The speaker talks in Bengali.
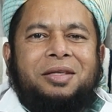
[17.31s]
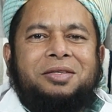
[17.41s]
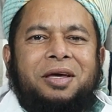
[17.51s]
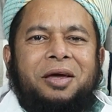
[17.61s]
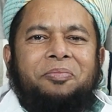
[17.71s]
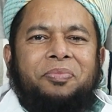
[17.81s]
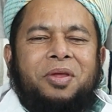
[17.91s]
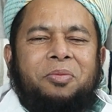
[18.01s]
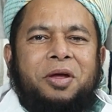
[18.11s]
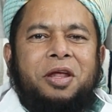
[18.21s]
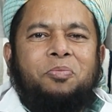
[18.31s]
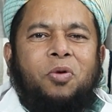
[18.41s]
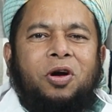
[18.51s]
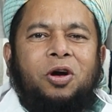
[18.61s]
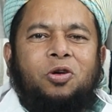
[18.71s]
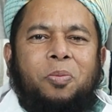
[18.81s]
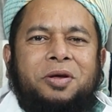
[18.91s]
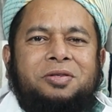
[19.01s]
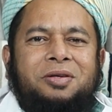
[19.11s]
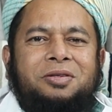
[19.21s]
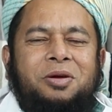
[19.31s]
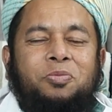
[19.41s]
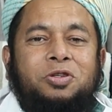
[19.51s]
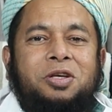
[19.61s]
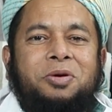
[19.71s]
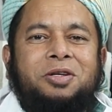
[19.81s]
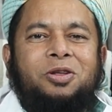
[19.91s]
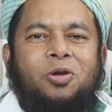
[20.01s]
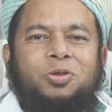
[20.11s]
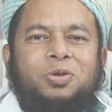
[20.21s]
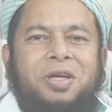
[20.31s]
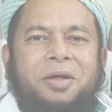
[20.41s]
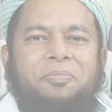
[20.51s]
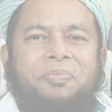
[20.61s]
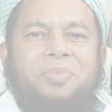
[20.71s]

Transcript: আজকে ভেরি ইম্পর্ট্যান্ট টপিকস যে প্রস্রাবের সাথে রক্ত যায়